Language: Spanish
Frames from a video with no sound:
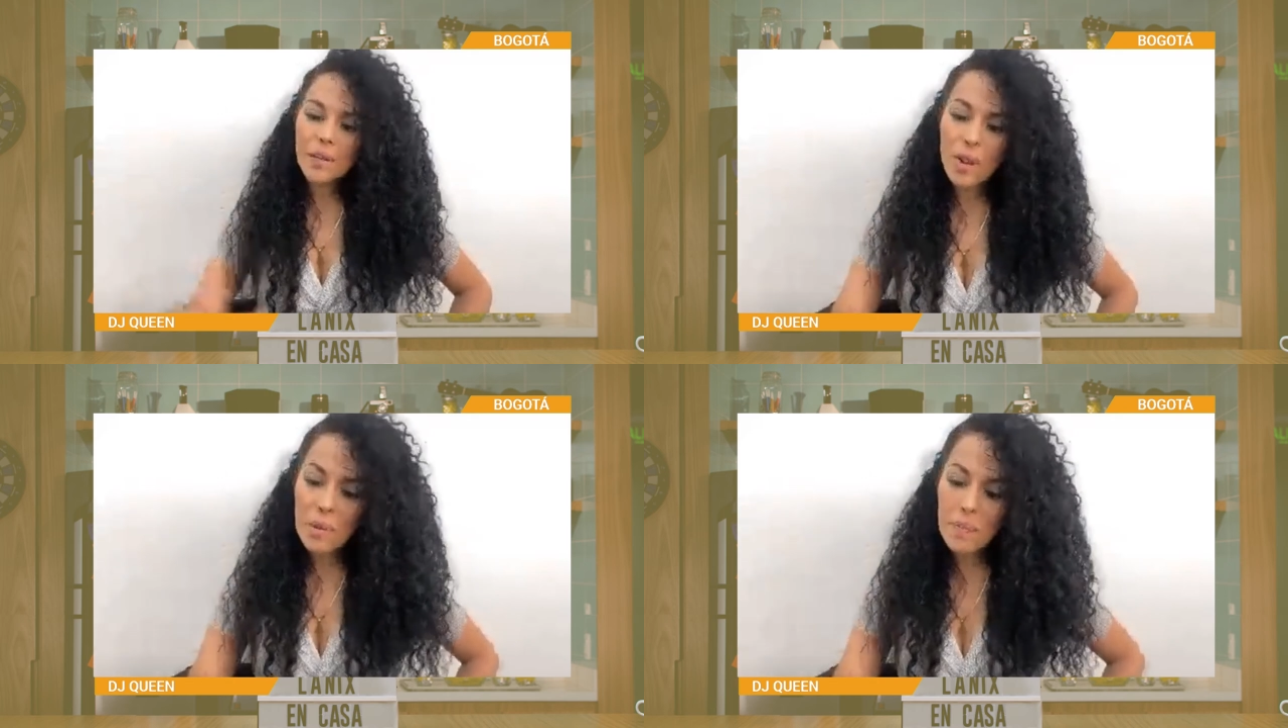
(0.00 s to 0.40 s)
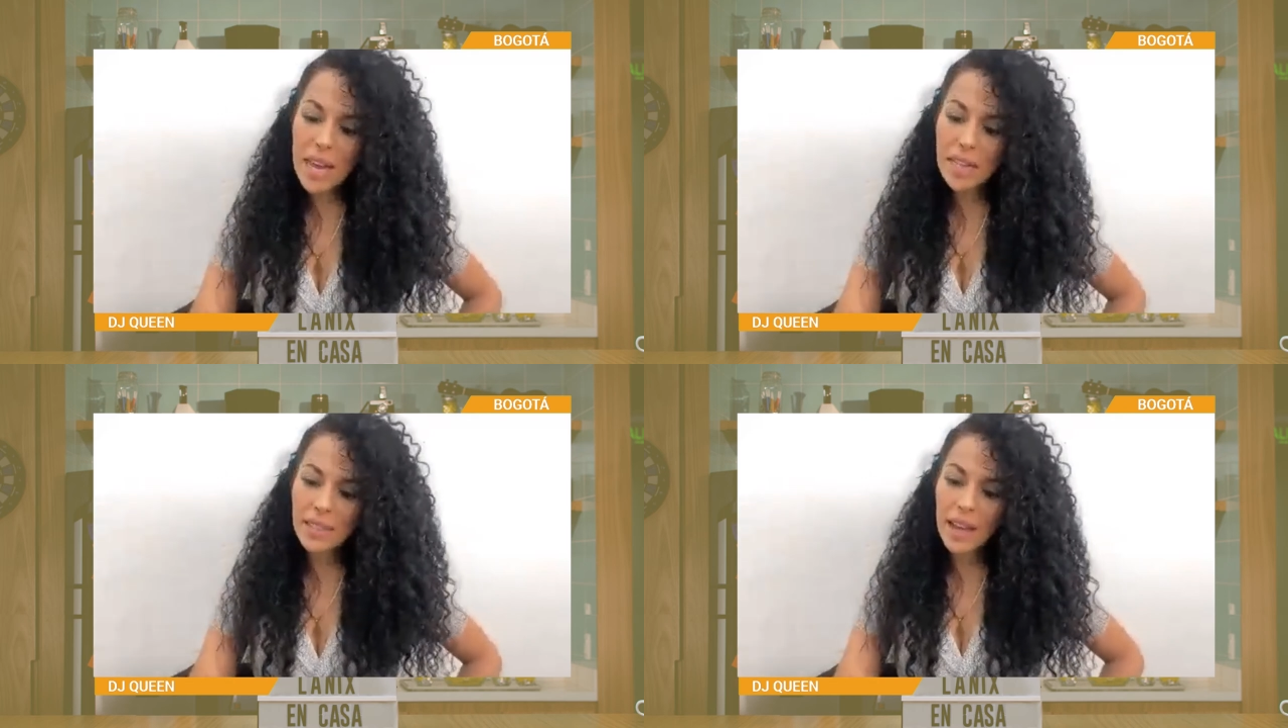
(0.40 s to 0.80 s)
persona me
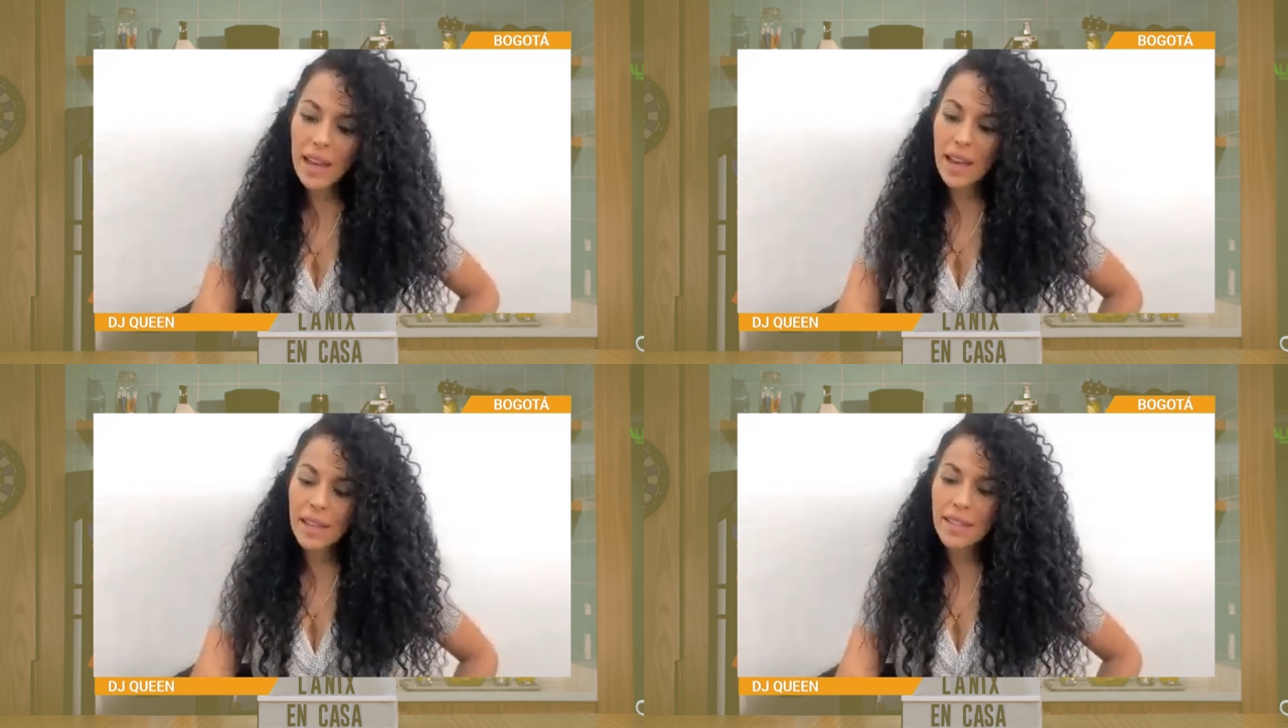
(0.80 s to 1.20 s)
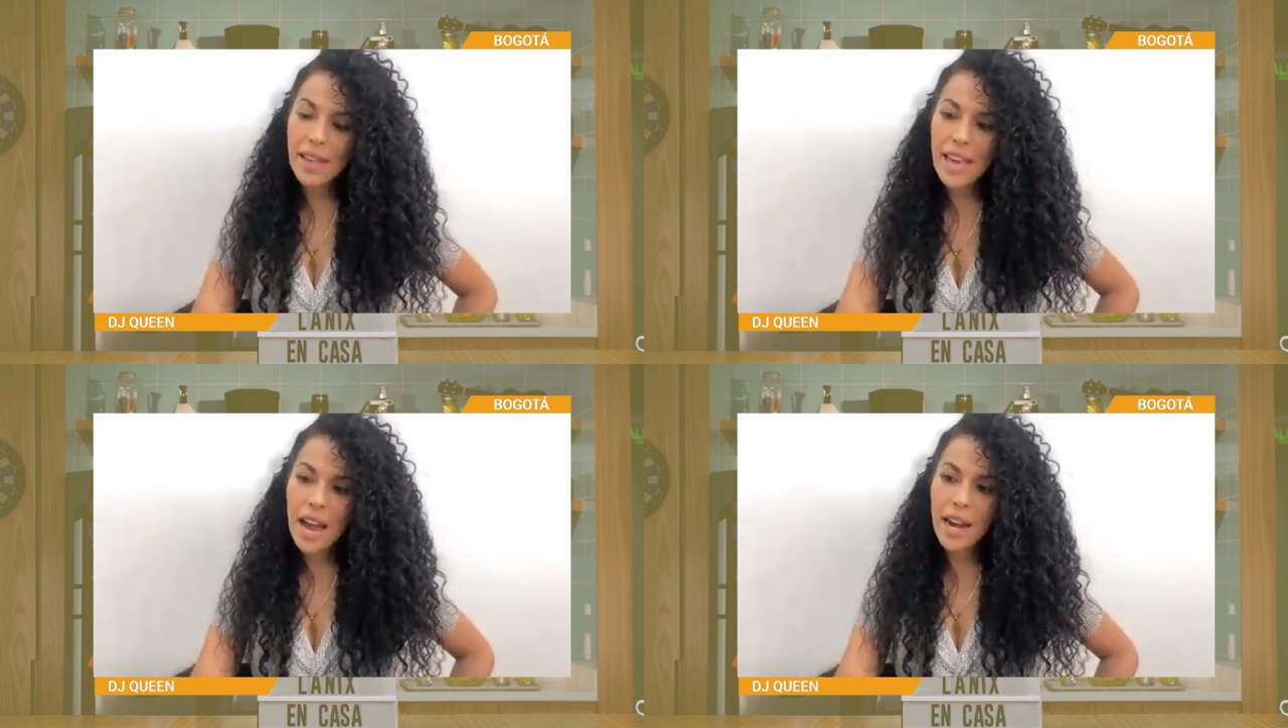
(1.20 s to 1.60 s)
empieza a
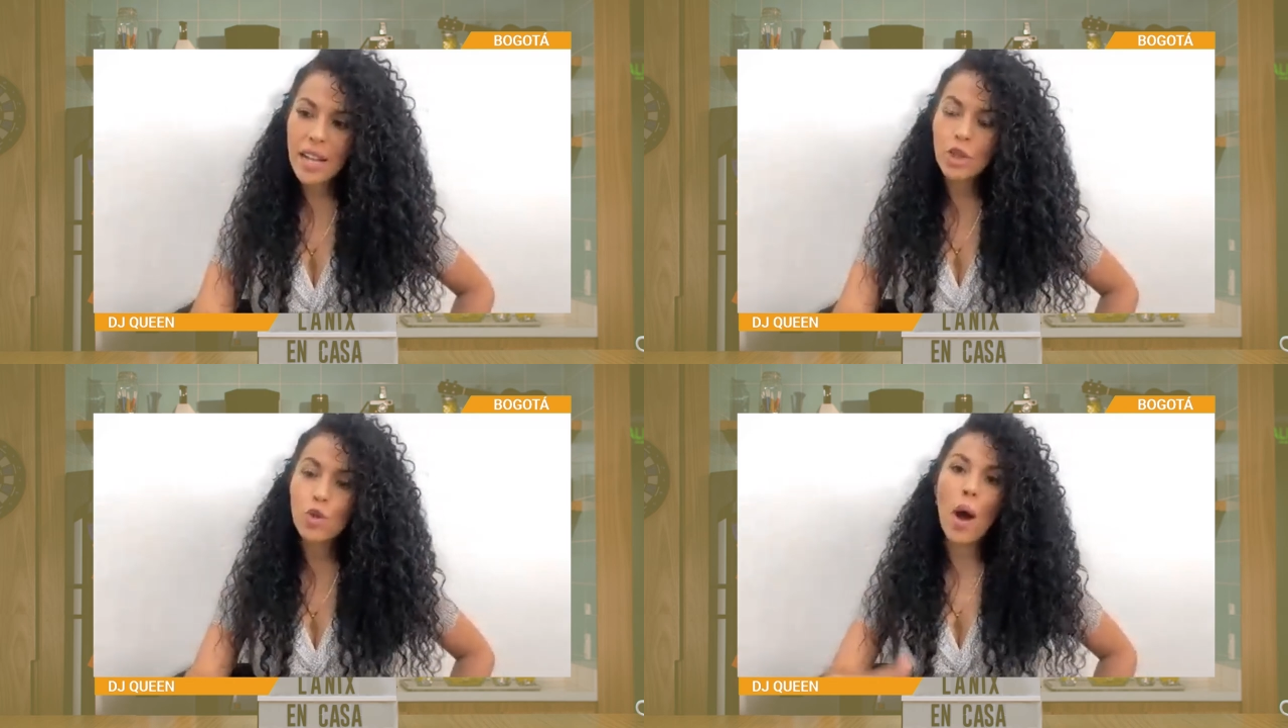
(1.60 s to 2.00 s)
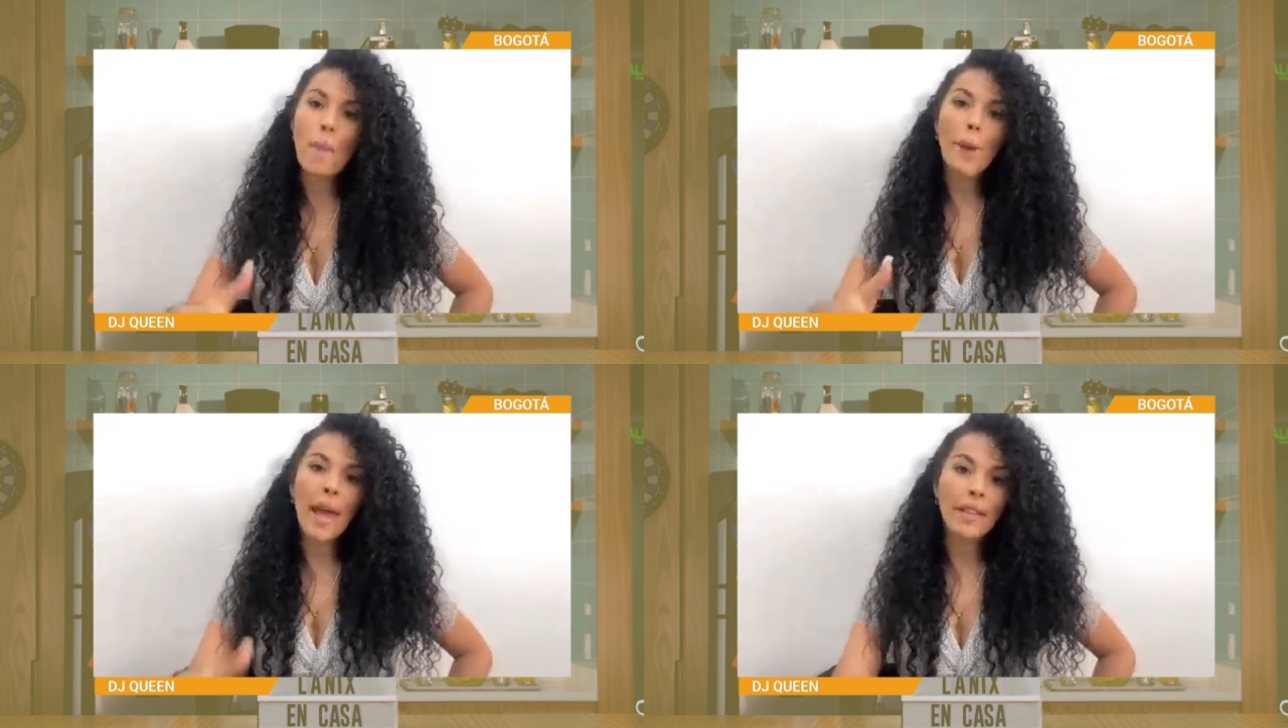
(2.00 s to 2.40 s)
enseñar, yo
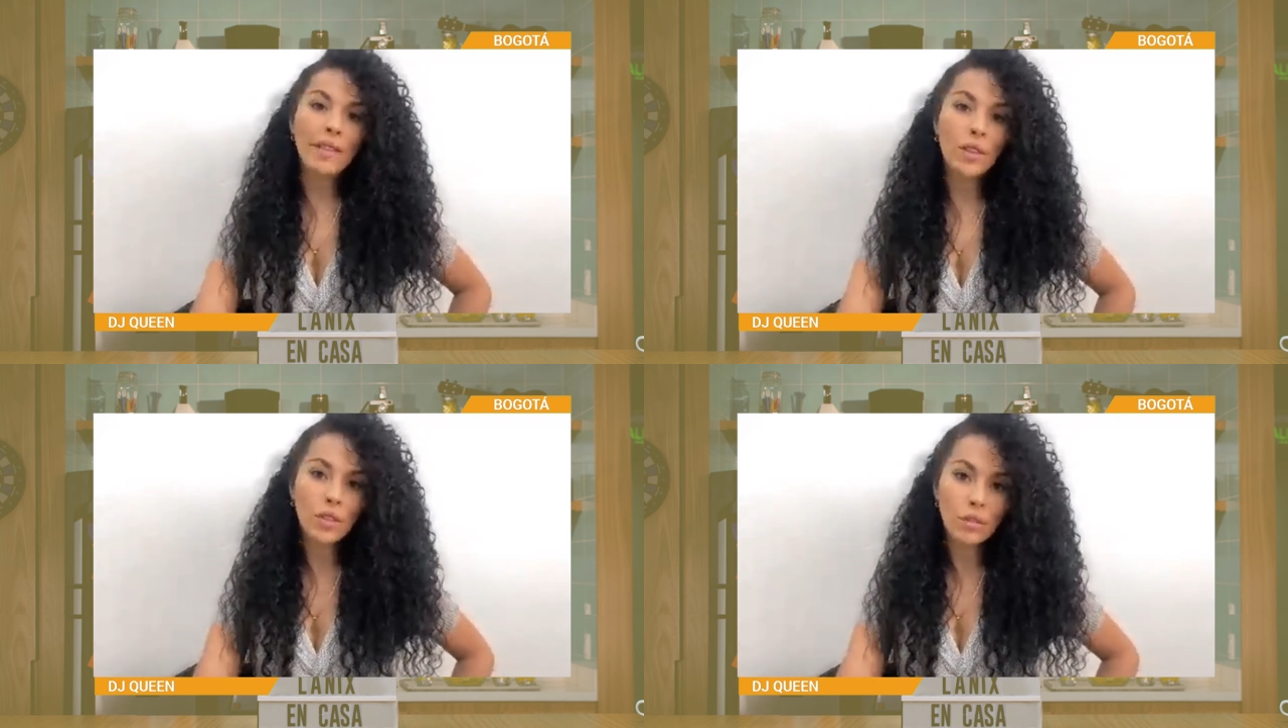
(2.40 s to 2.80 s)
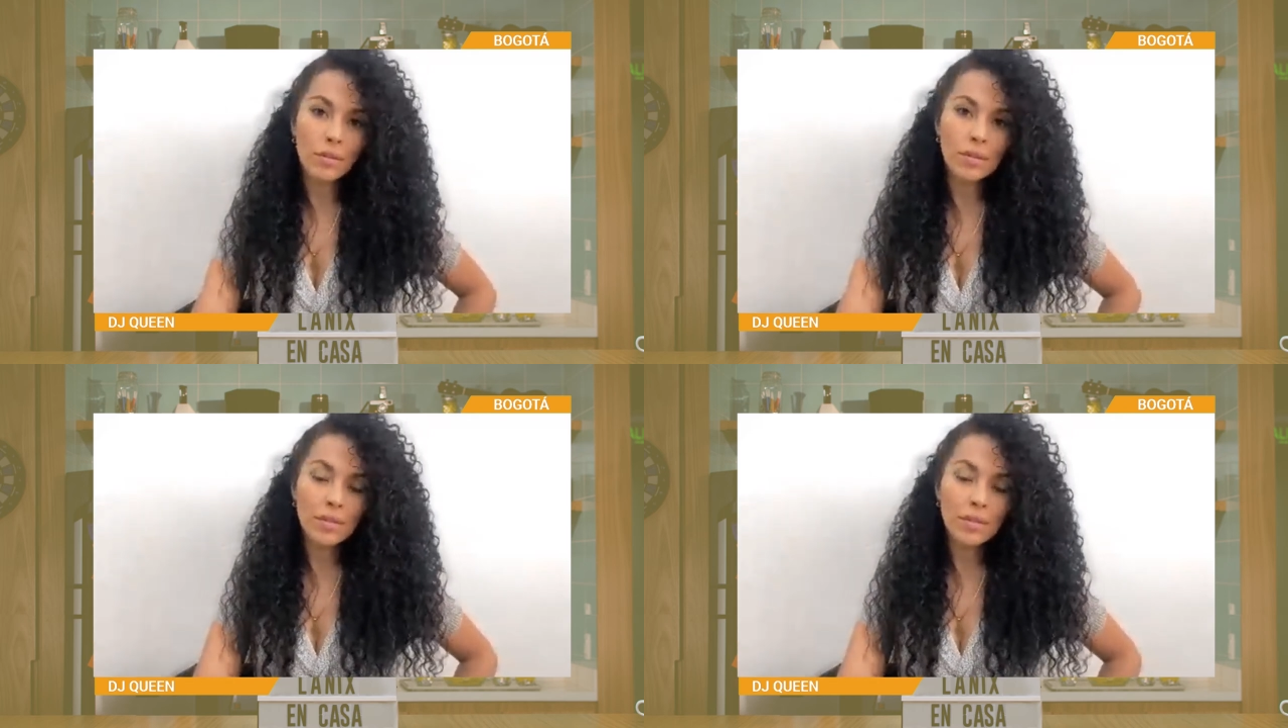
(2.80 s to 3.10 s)
aprendo,